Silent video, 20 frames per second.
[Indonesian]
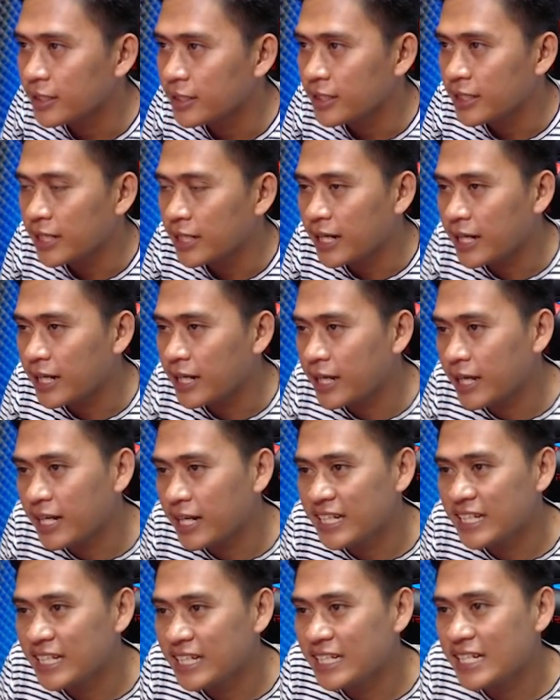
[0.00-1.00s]
Inilah
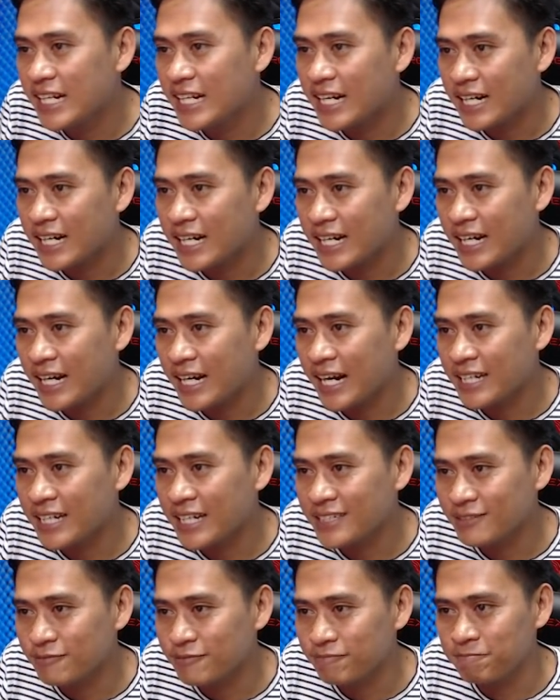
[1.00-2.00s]
leader clan
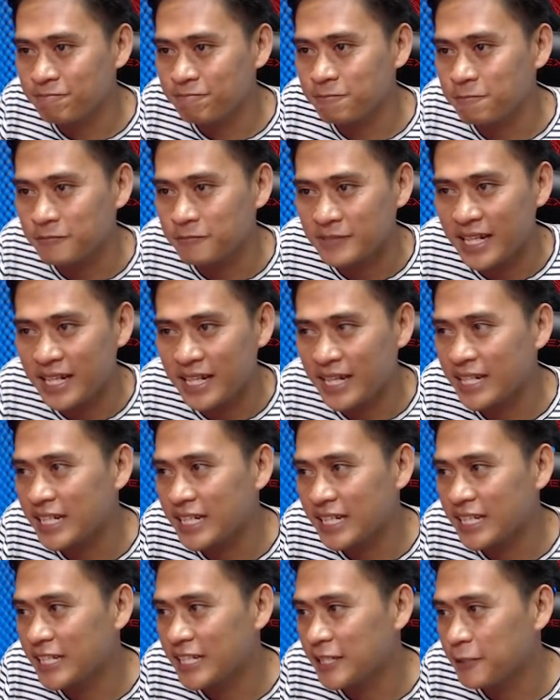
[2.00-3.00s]

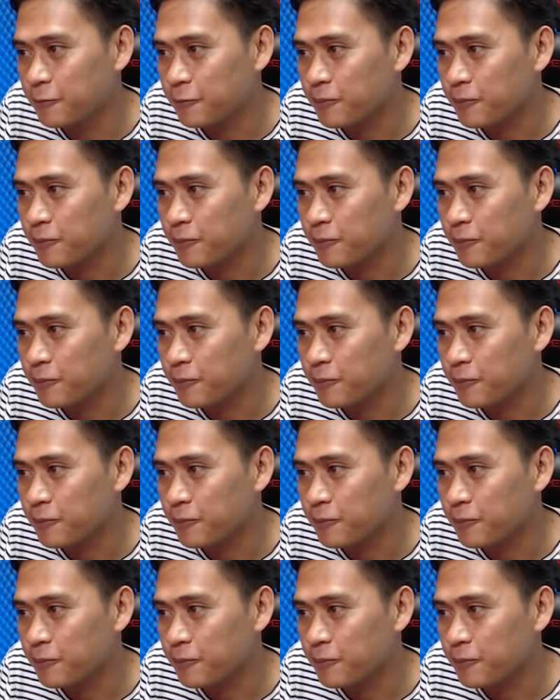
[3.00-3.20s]
dari